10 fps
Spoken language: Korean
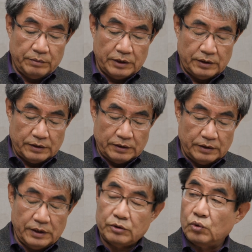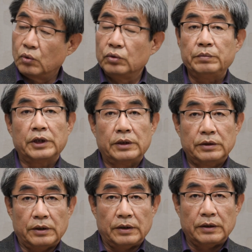하면은 음. 이게 좋은
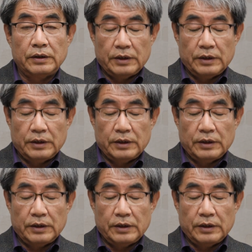면이죠.